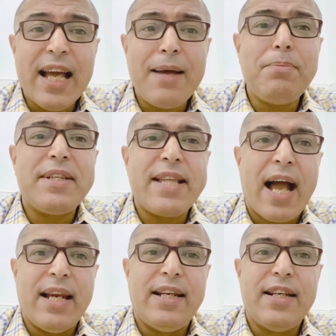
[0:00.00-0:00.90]
اهم
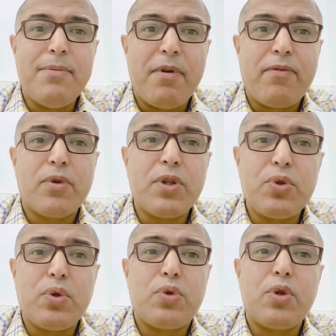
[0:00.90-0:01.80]
التحاليل اللي المفروض
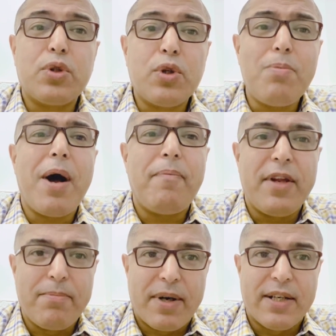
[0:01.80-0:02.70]
الدكتور يطلبها من
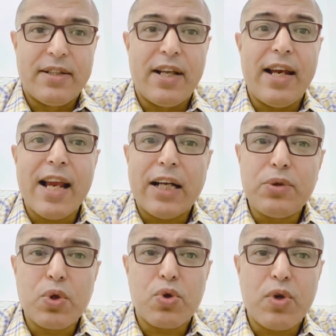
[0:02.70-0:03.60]
المريض اللي
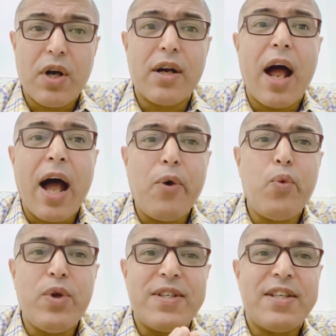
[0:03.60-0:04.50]
عنده سكر
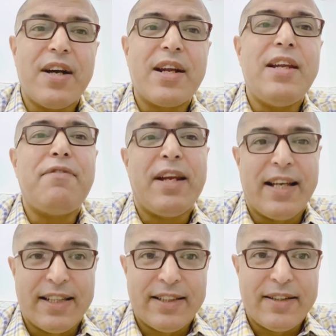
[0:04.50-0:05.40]
اول زيارة ليه في
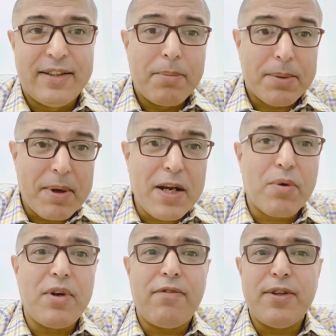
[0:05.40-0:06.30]
العيادة اتمنى
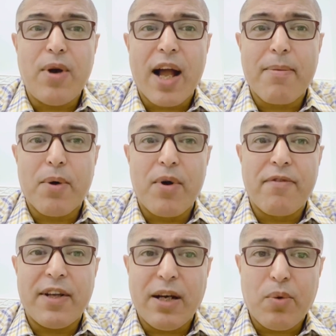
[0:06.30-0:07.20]
يكون الفيديو عجبك
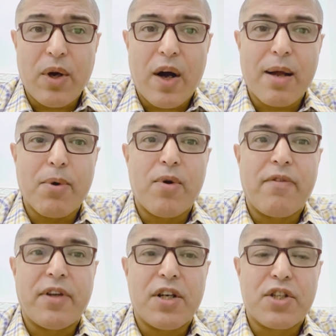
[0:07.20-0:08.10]
وافادك ولو عجبك
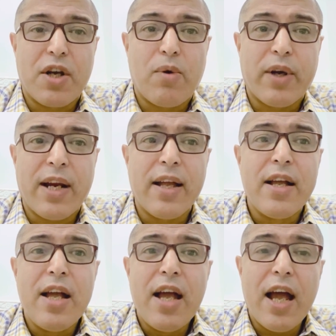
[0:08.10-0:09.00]
وافادك شير لغيرك
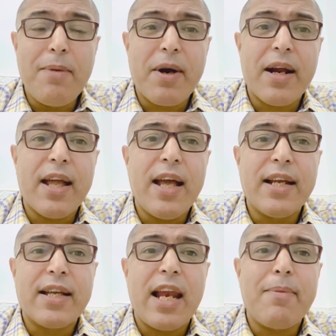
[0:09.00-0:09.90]
المره الجايه
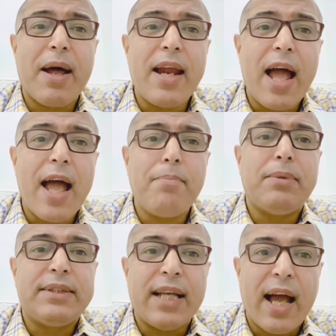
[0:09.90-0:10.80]
هنتكلم عن اهم
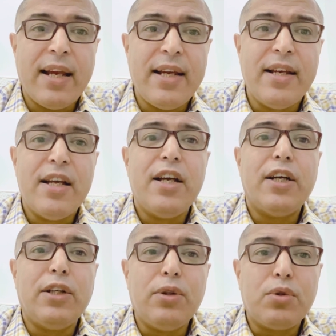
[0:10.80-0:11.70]
التحاليل
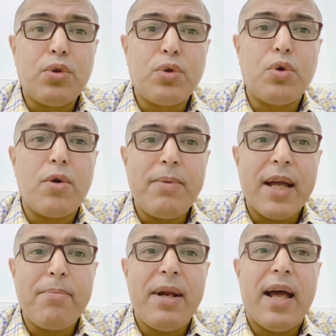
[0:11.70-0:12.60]
اللي الدكتور
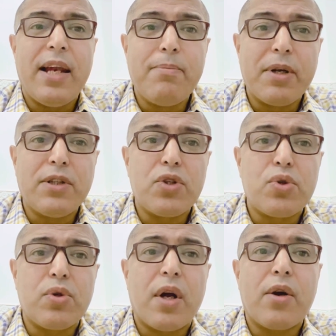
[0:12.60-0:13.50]
بيعملها لمريض
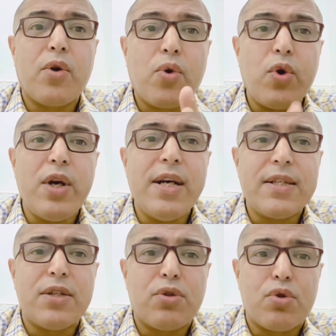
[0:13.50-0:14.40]
السكر كل
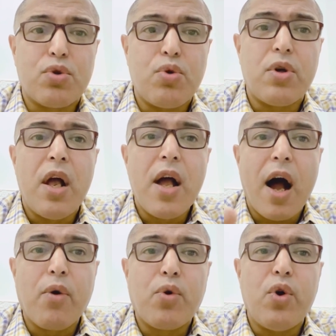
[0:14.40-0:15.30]
ست شهور
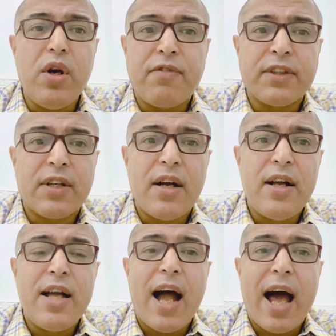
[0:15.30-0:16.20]
او كل فتره
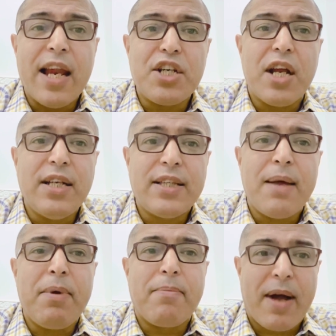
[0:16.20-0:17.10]
علشان
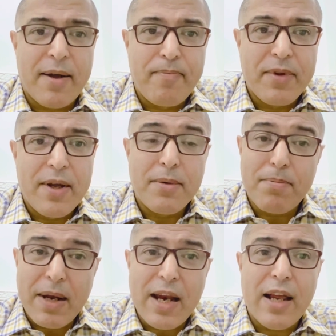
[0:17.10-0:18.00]
يتابع معاه
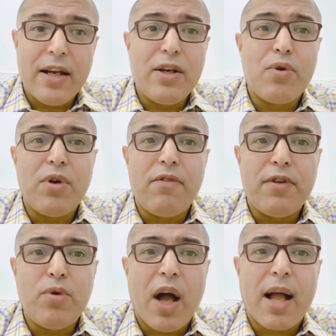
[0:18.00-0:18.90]
اتمنى ان يكون
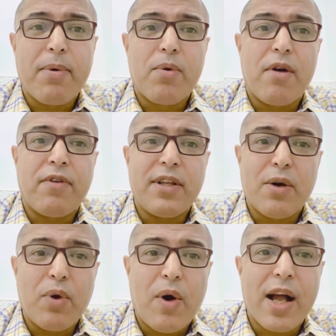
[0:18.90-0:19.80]
الفيديو عجبك
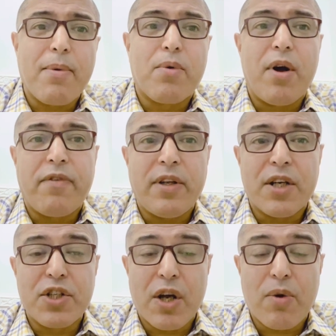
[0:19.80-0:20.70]
وافادك ولو عجبك وافادك شير